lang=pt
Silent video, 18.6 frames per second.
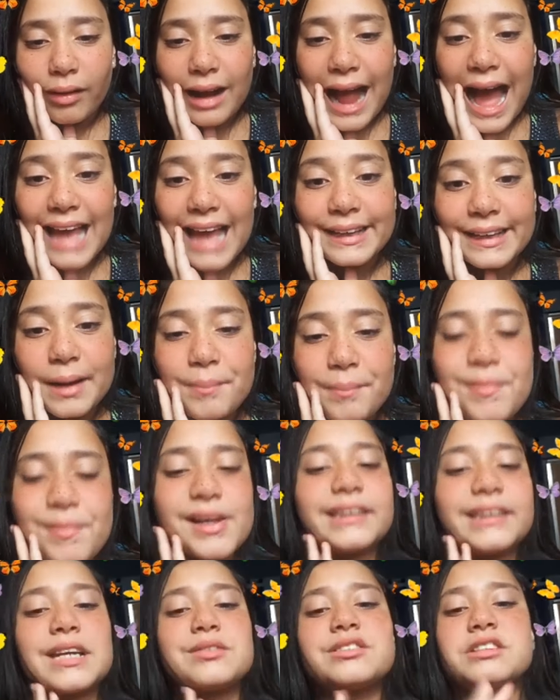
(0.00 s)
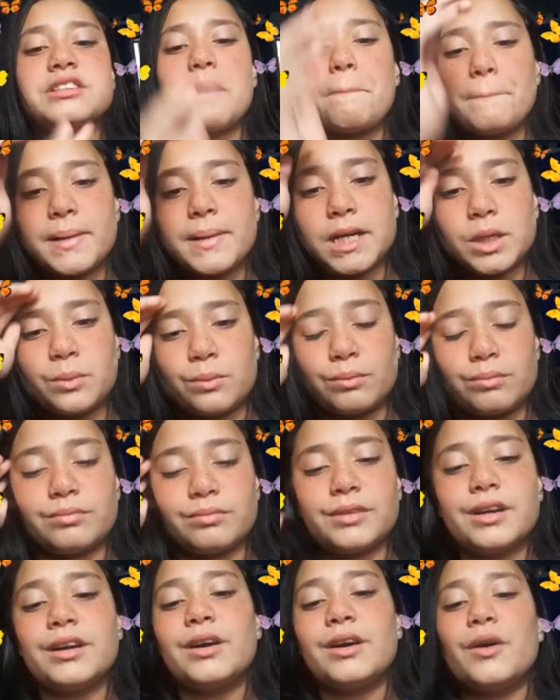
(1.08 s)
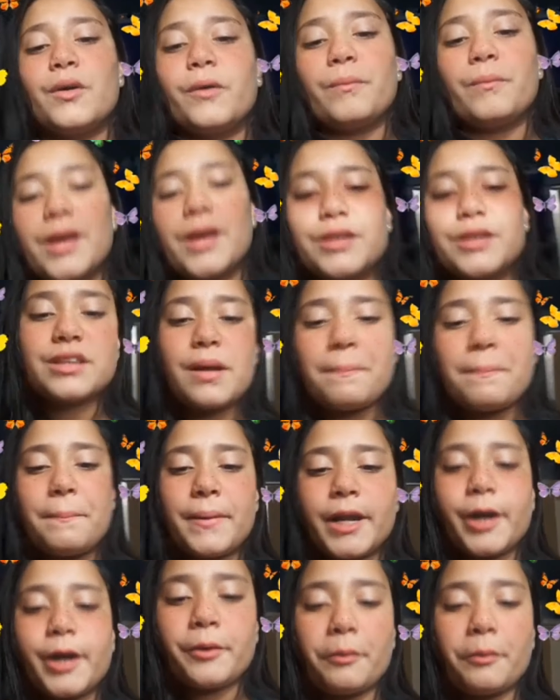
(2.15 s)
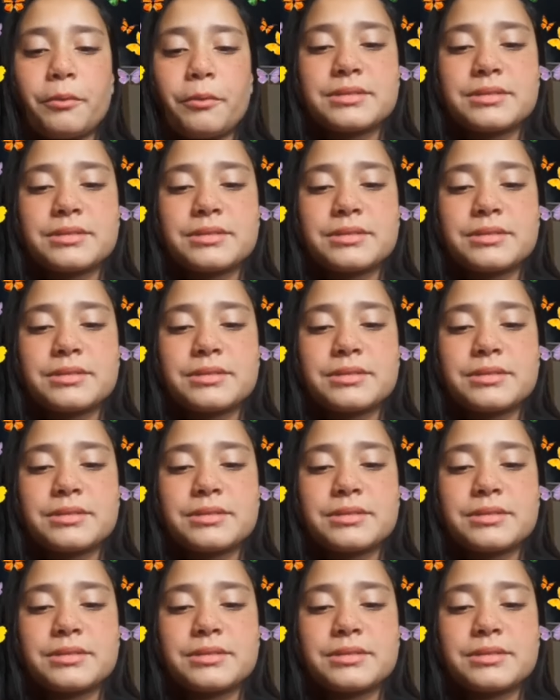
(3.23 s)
Caramba, tá no Japão. Um beijo, Japão.